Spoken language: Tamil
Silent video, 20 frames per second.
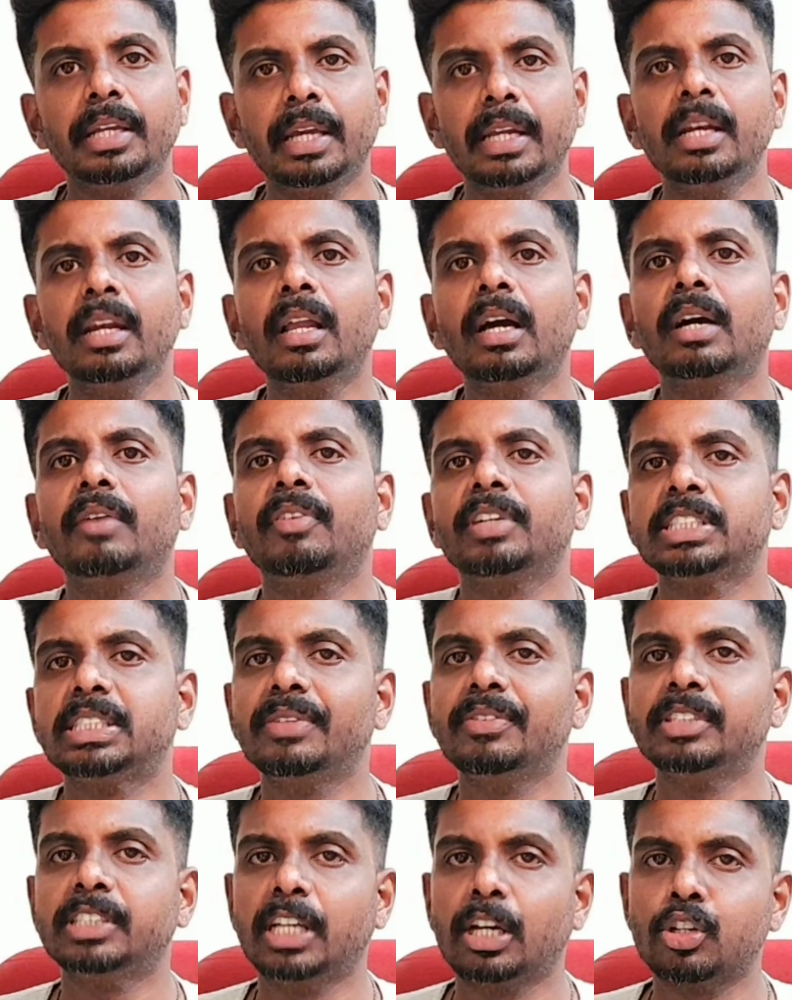என்ன நாங்கள்
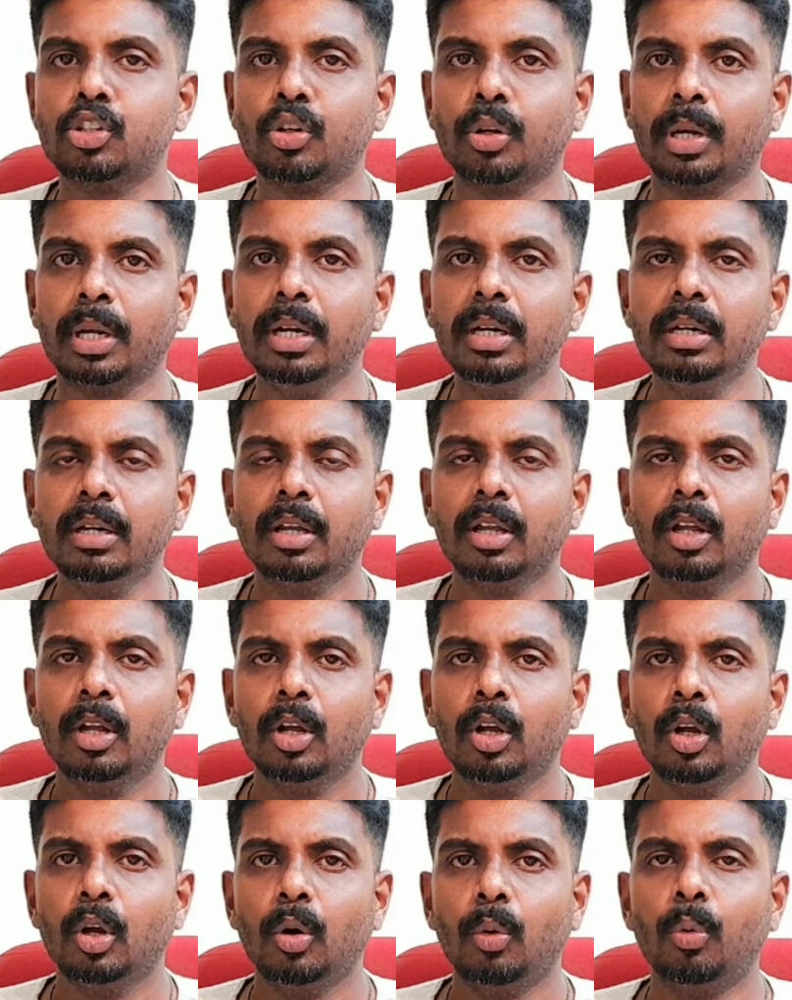ஃபஸ்ட்டு விசாரித்தோன்னா
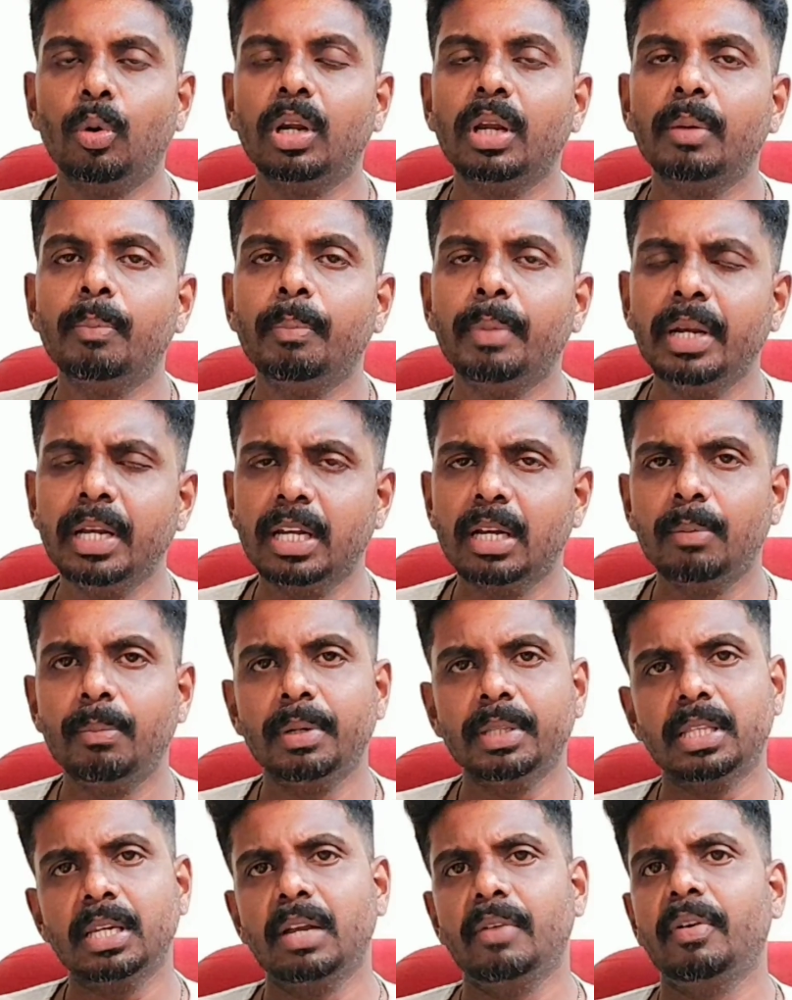ஒரு
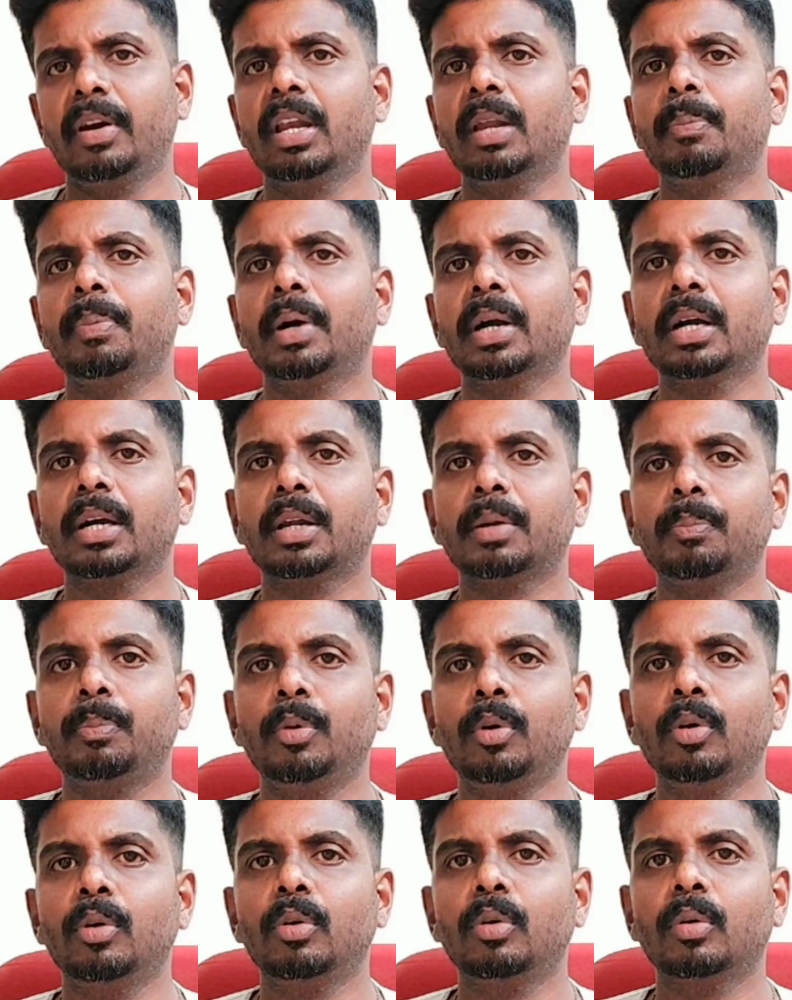மின்கம்பத்தில் வேலை
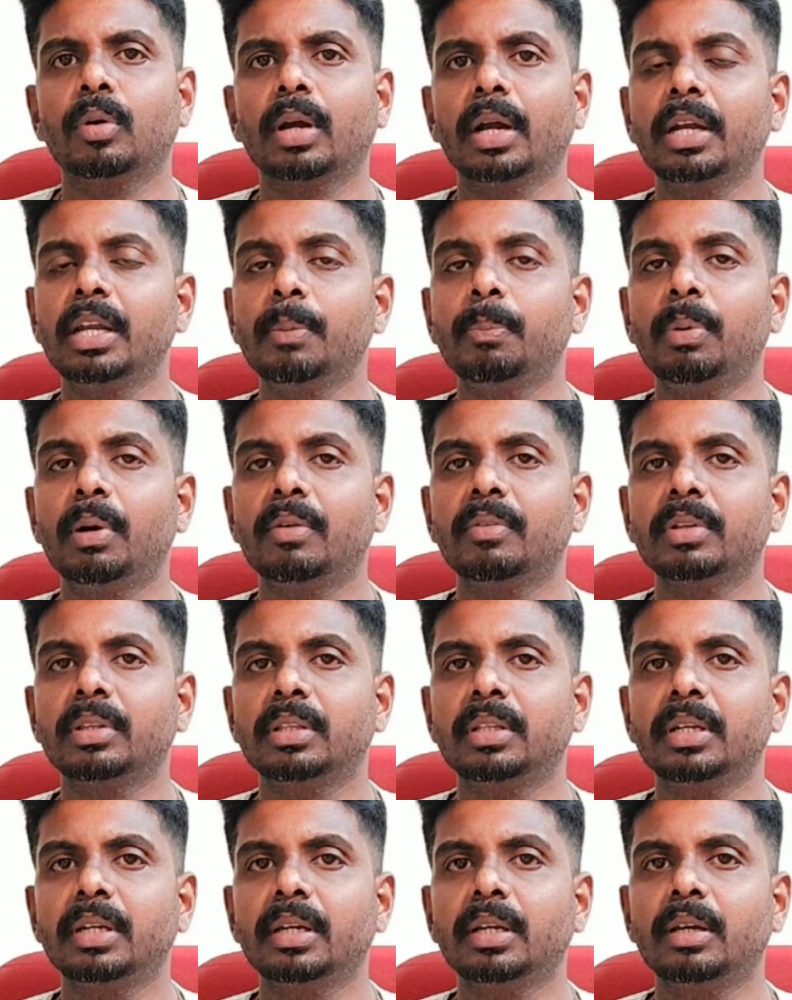பார்க்குறப்போ கண்டிப்பாக
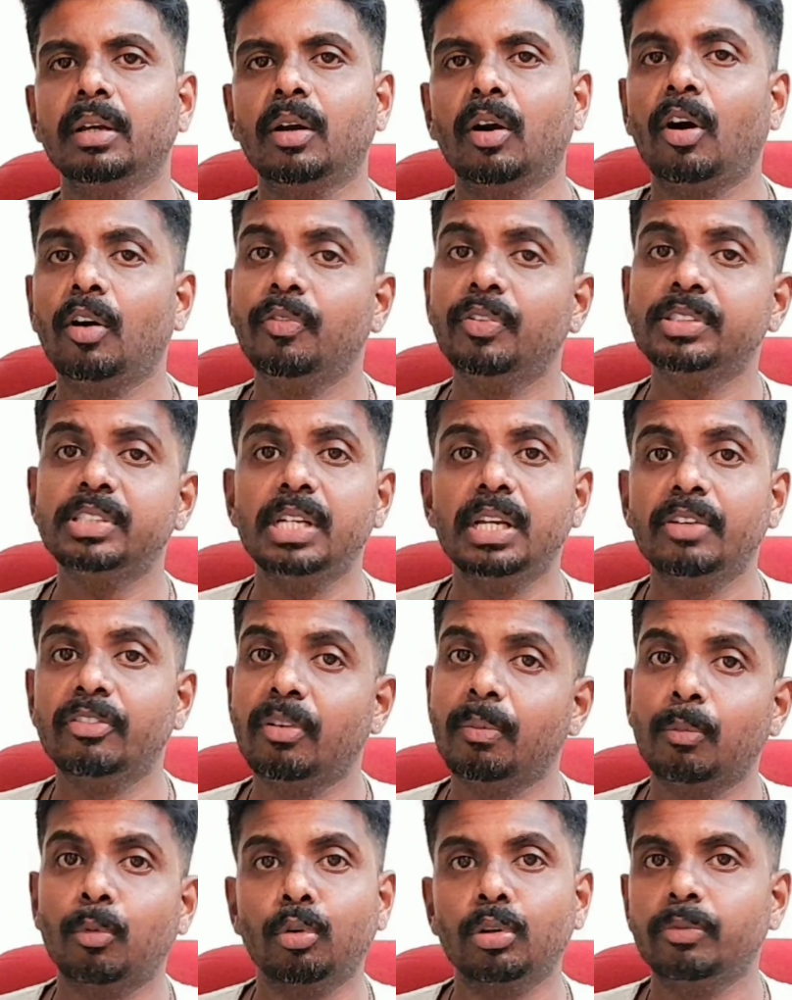வந்து ஆஃபீஸ்
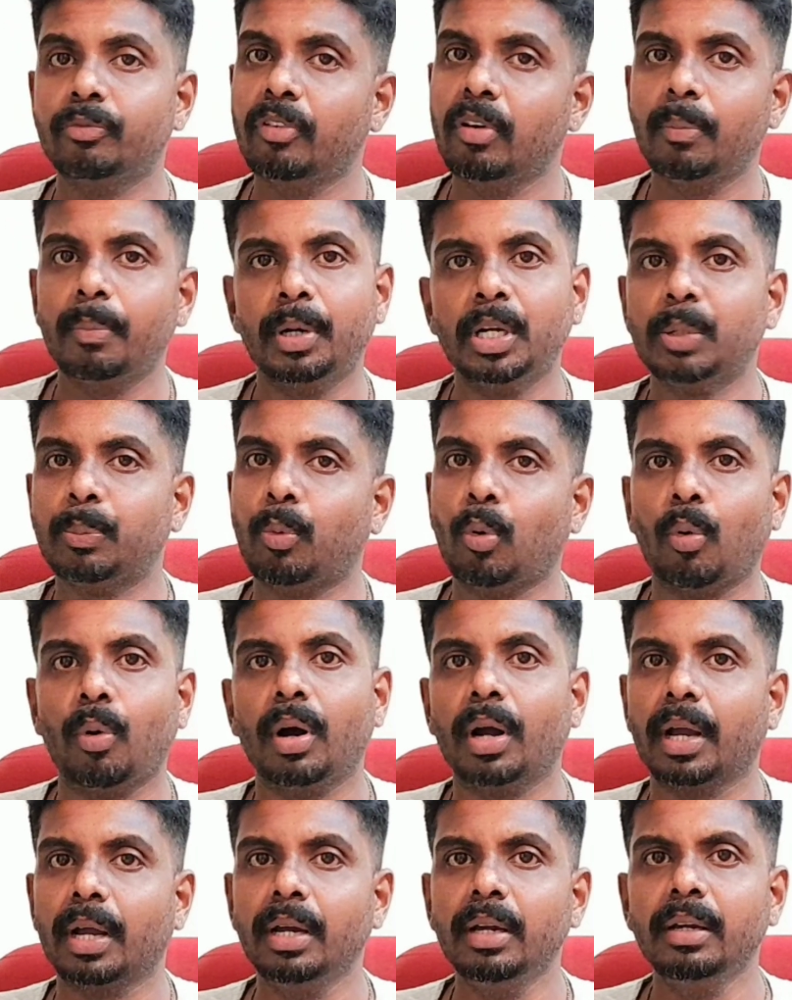இன்ஃபார்ம் இன்ஃபார்ம் பண்ணிட்டு
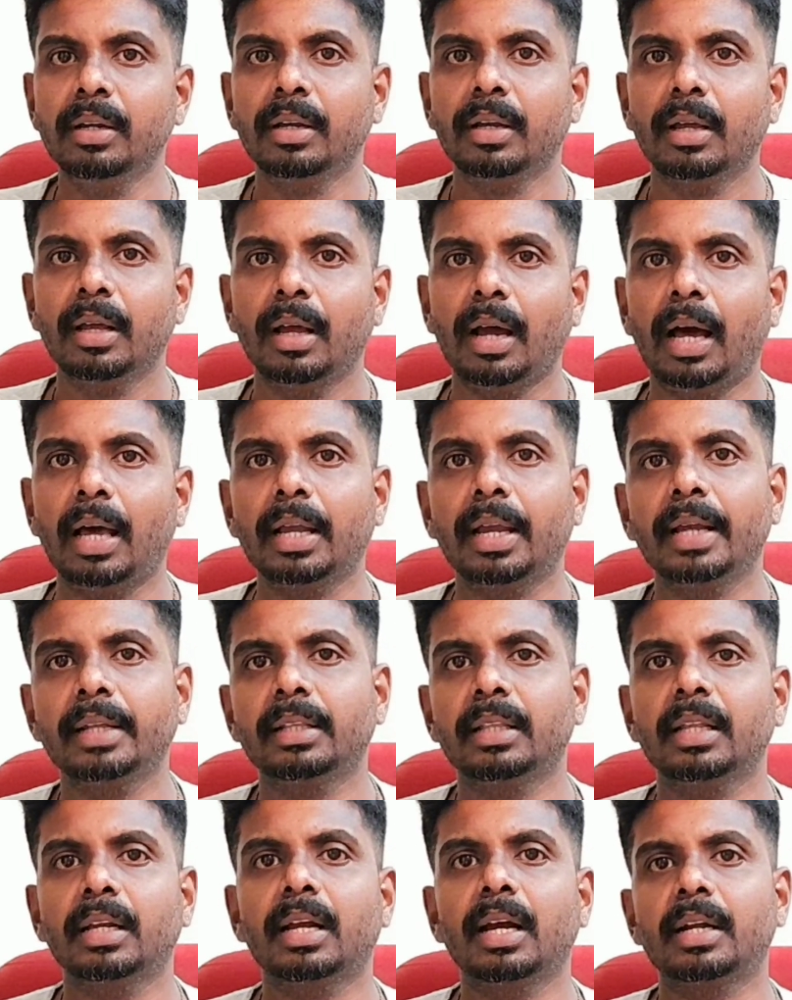போவாங்க அதுக்கேற்ற
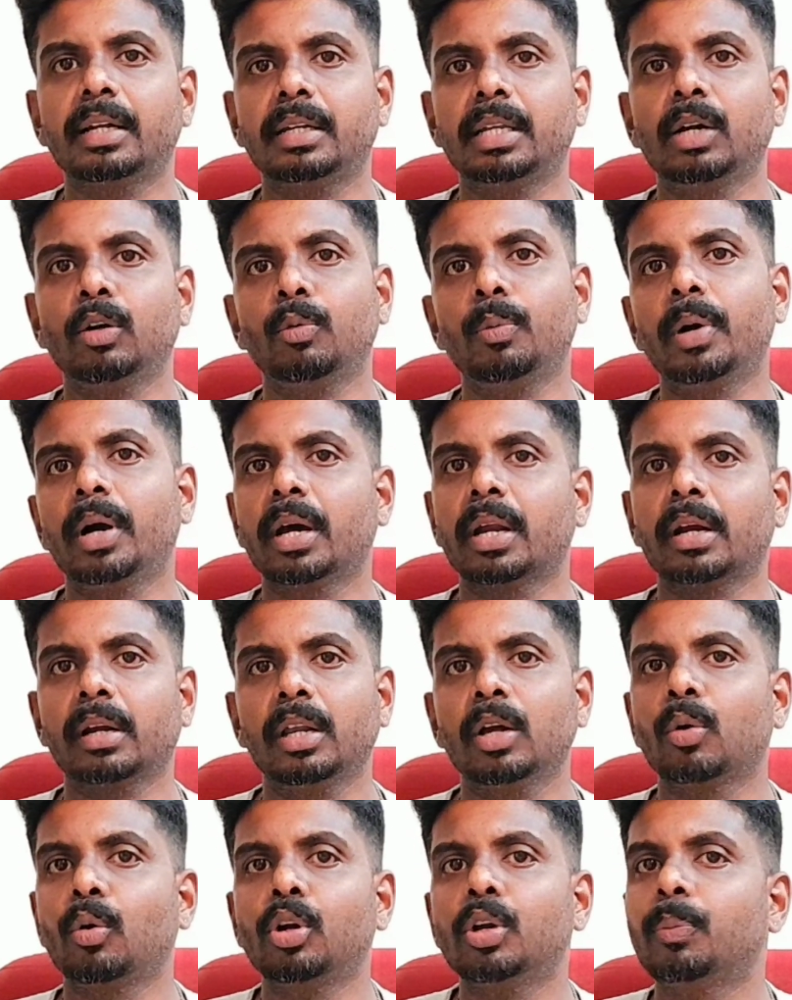இந்த கட்டை
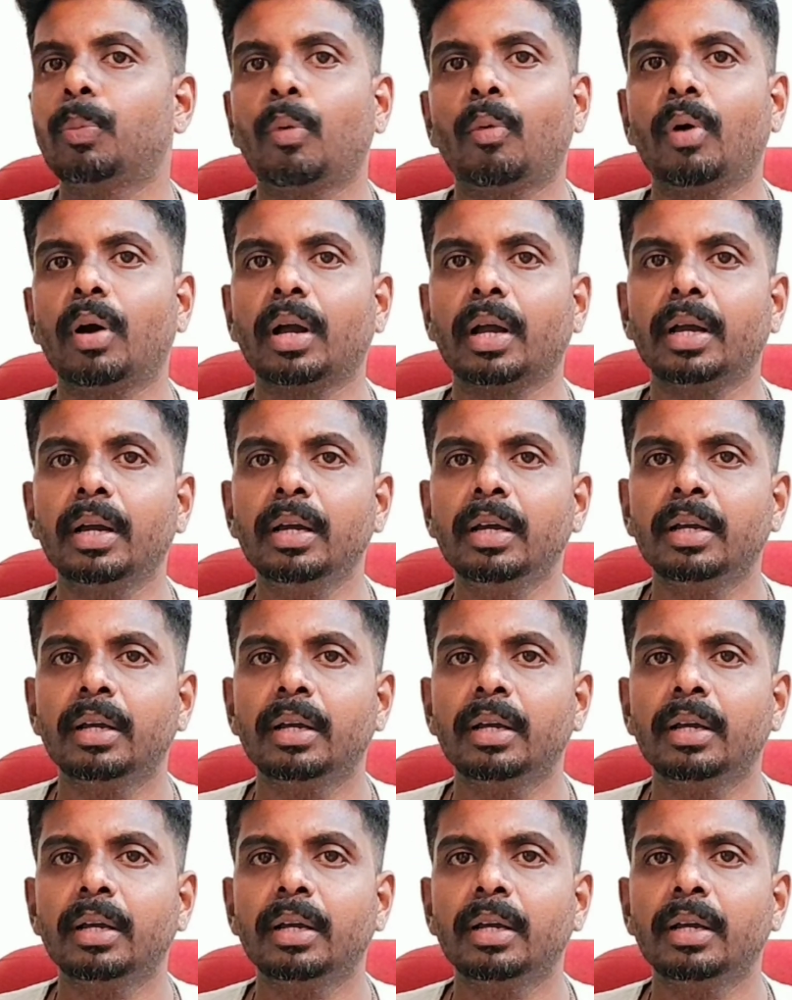உபகரணங்கள்லாம் கொண்டு போவாங்க